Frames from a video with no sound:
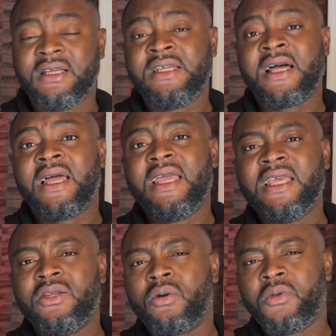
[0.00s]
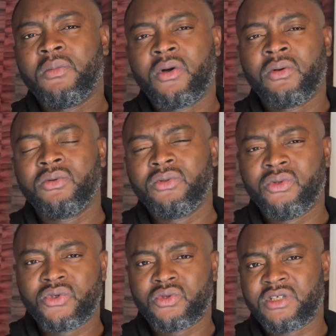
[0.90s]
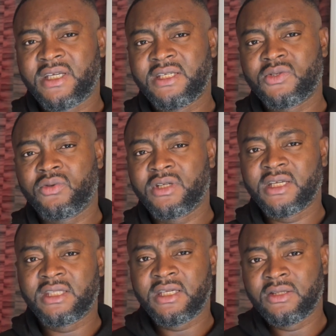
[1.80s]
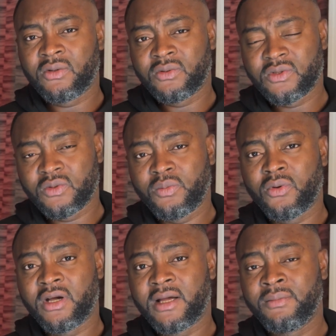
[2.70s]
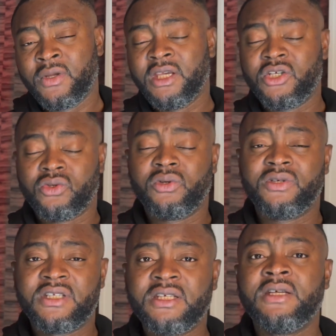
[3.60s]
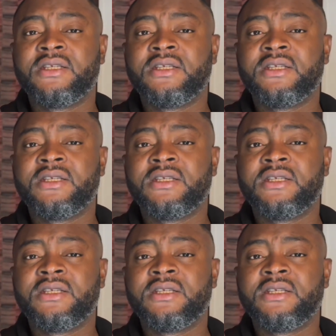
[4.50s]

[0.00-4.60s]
Il y a énormément de sujets qui sont traités dans ce programme et je le redis,